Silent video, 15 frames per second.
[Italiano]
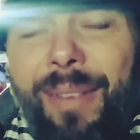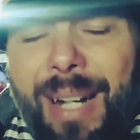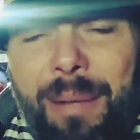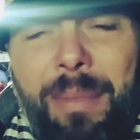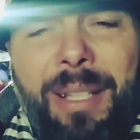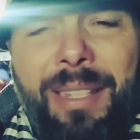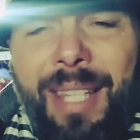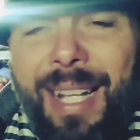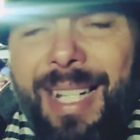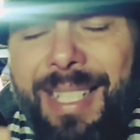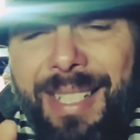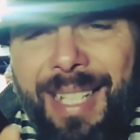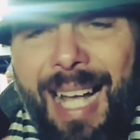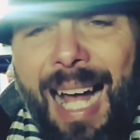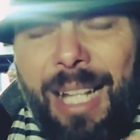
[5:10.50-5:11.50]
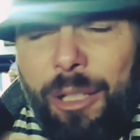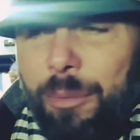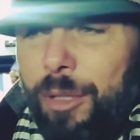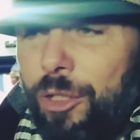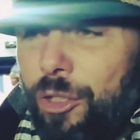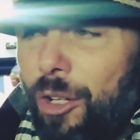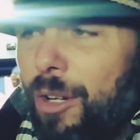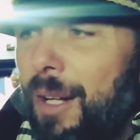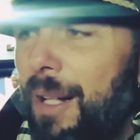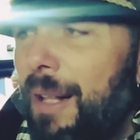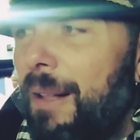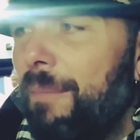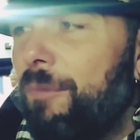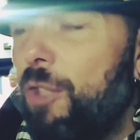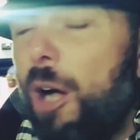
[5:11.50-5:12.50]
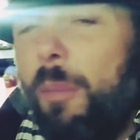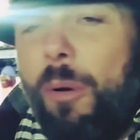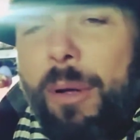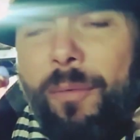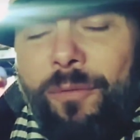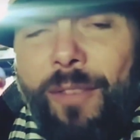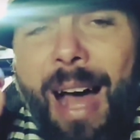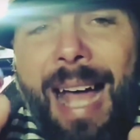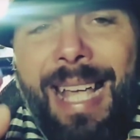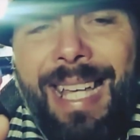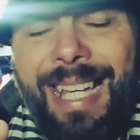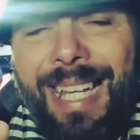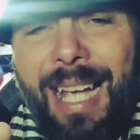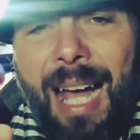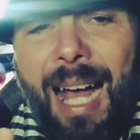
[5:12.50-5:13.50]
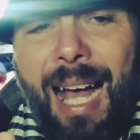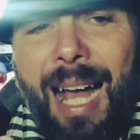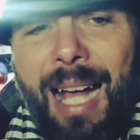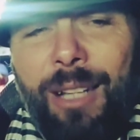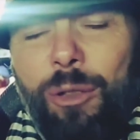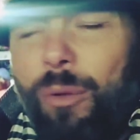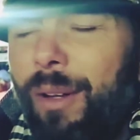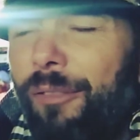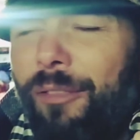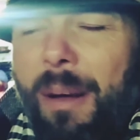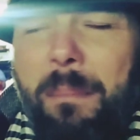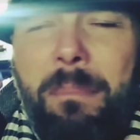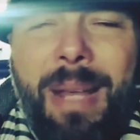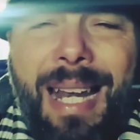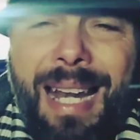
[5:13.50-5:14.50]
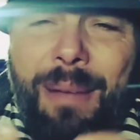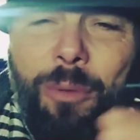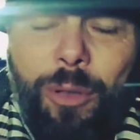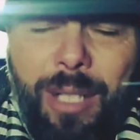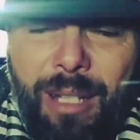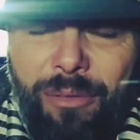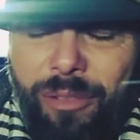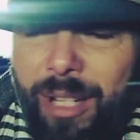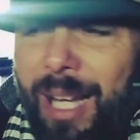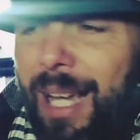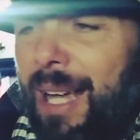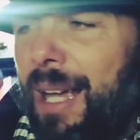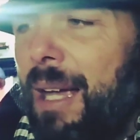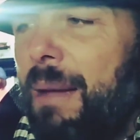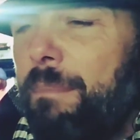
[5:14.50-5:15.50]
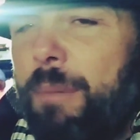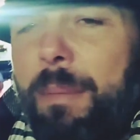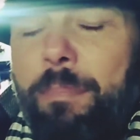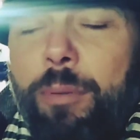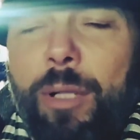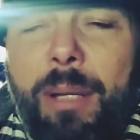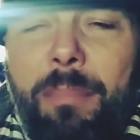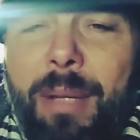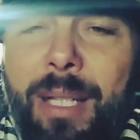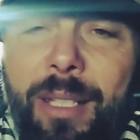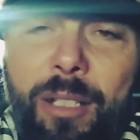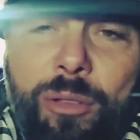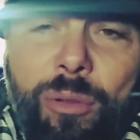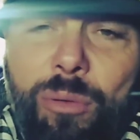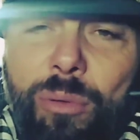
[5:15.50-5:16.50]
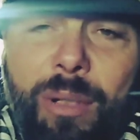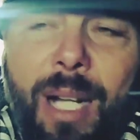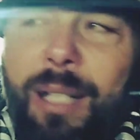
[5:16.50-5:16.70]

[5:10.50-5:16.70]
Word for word: veramente risicato perciò dopo vai a dove fa mille modifiche per poter mettere sotto un